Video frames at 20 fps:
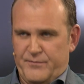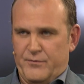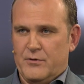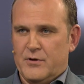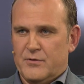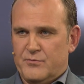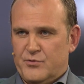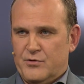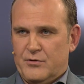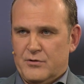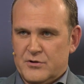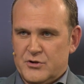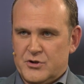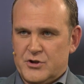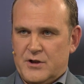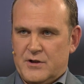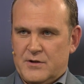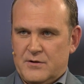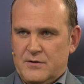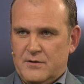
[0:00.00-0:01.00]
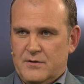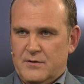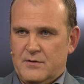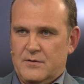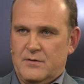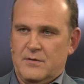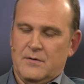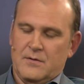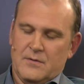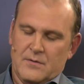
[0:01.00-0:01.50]
vorher im Tor gestanden,
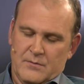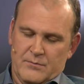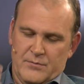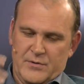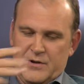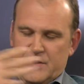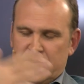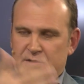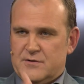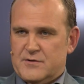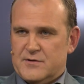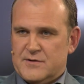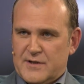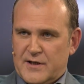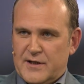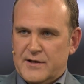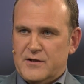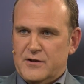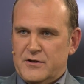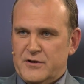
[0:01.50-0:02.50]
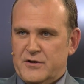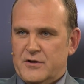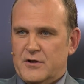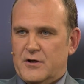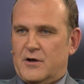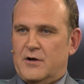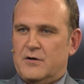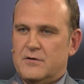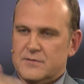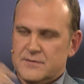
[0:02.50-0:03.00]
bin dann zur
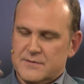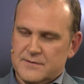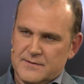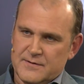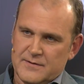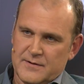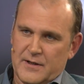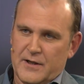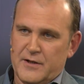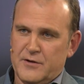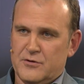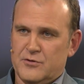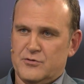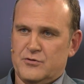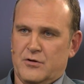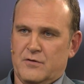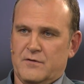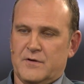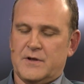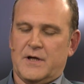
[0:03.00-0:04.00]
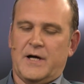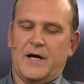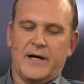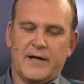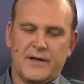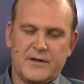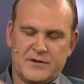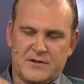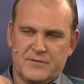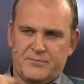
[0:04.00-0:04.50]
Seitenlinie raus, andere Torwart
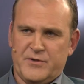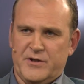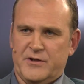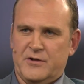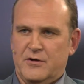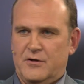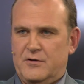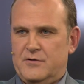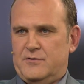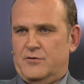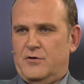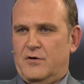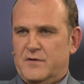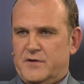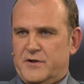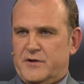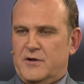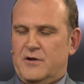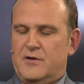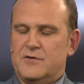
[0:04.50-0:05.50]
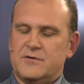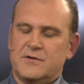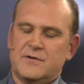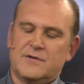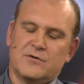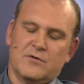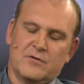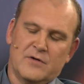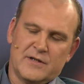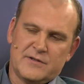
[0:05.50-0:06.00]
rein, ich habe Trikot aus, Tortrikot
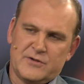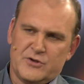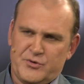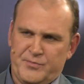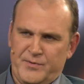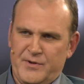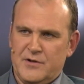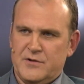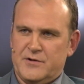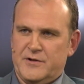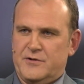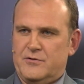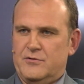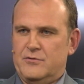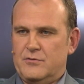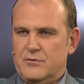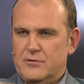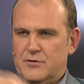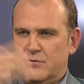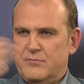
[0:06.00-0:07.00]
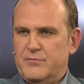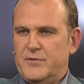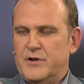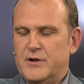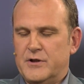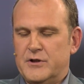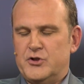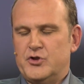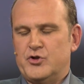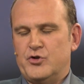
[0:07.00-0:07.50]
ausgezogen, hatte den Spielertrikot drunter und bin
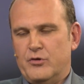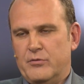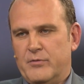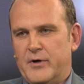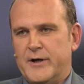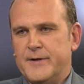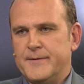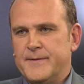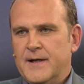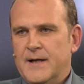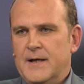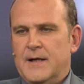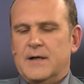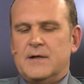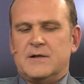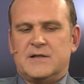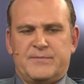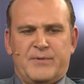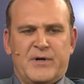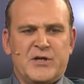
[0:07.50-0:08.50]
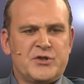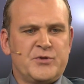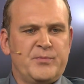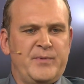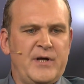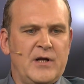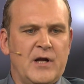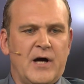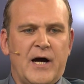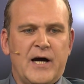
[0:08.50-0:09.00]
dann in den Sturm rein. Zwei
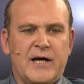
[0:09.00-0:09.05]
Spiele,